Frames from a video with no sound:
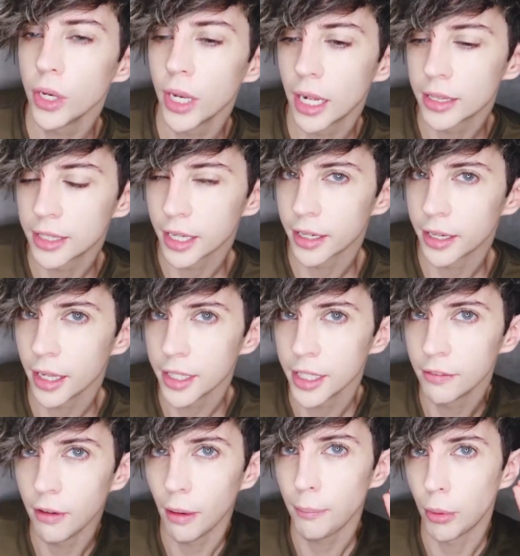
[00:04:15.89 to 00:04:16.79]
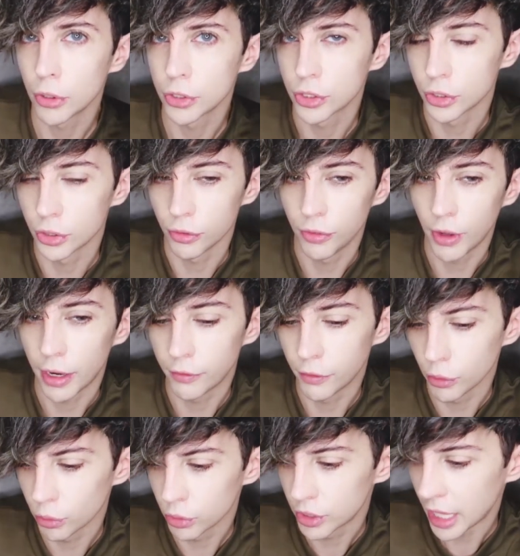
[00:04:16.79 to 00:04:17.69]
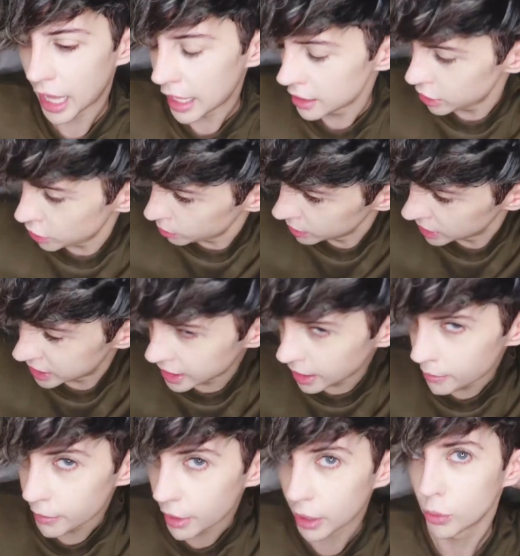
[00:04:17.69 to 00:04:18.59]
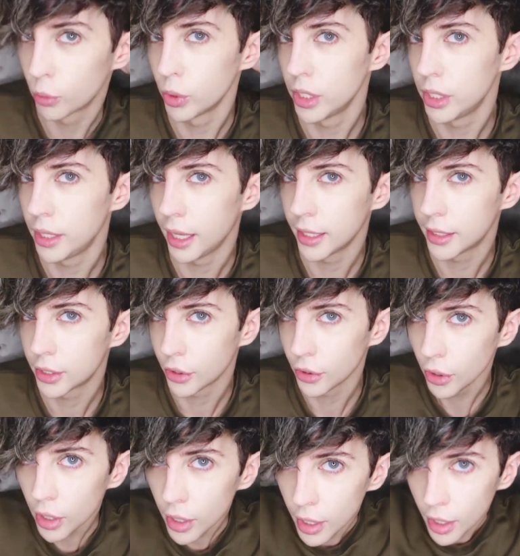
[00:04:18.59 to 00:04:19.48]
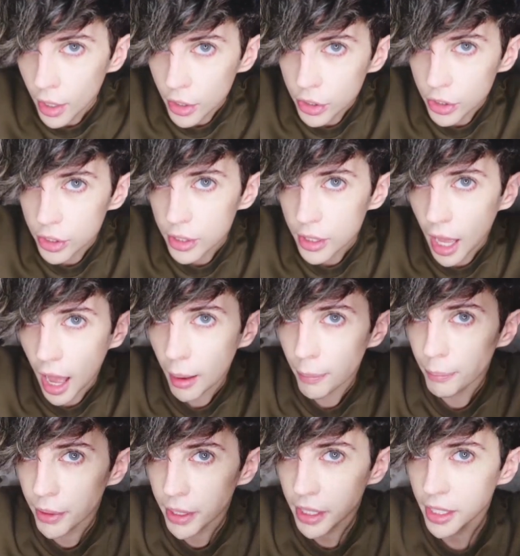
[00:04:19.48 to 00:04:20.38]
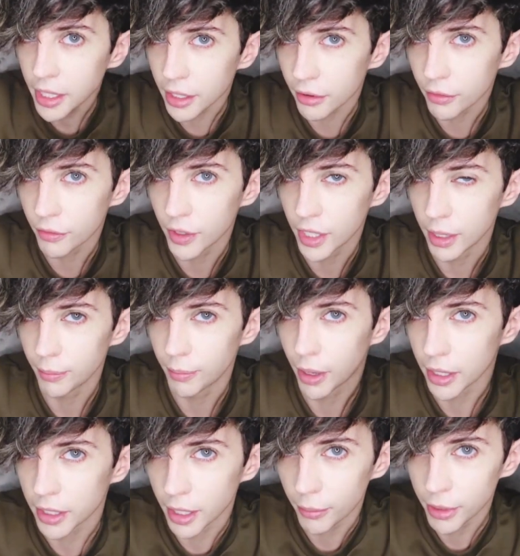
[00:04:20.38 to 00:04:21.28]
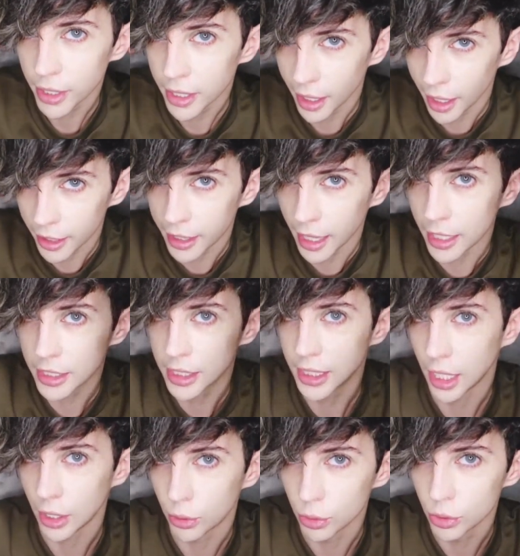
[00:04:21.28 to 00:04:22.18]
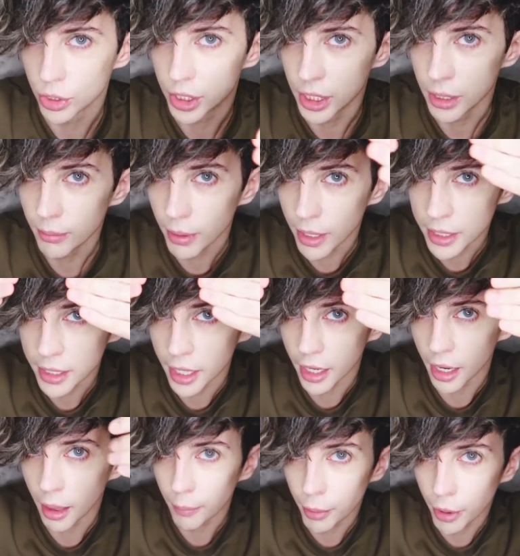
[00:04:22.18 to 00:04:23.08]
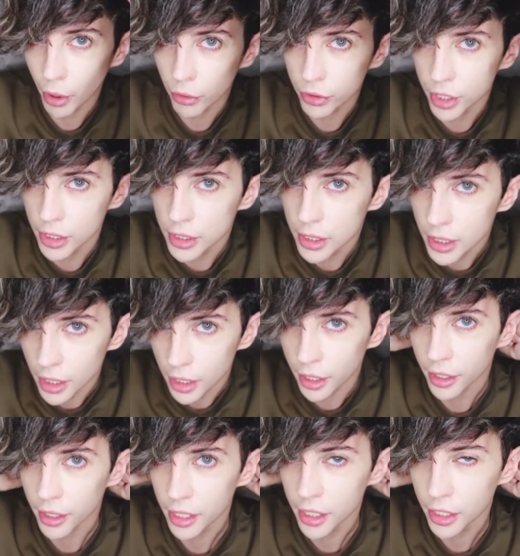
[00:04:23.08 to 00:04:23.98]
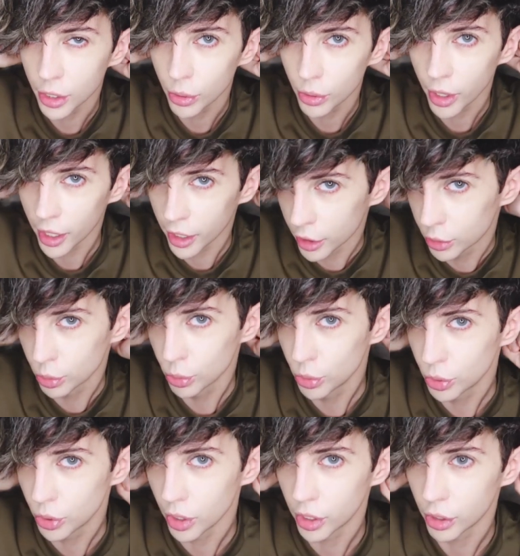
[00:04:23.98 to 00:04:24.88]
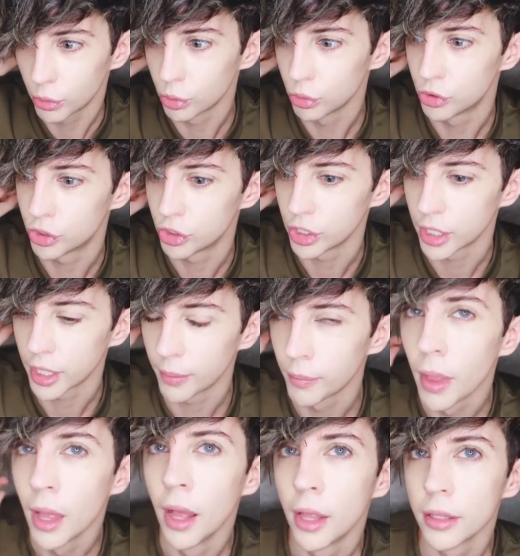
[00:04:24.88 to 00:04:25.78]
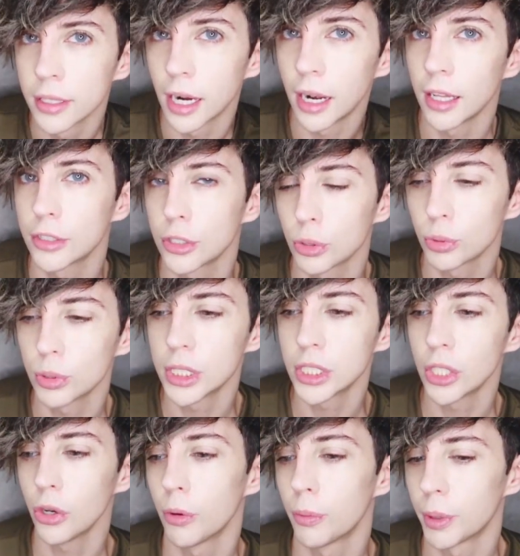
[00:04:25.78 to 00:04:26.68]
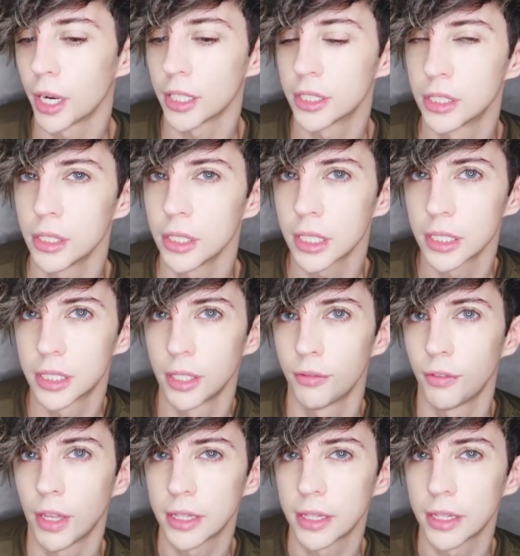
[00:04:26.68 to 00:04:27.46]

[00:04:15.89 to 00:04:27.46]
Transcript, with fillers: o in alternativa possono farvi un taglio misterico sembra qui dietro aprirvi praticamente la testa così, mettere la protesi, richiudere tutto e ricucire. Tra l'altro questa è un'operazione che si è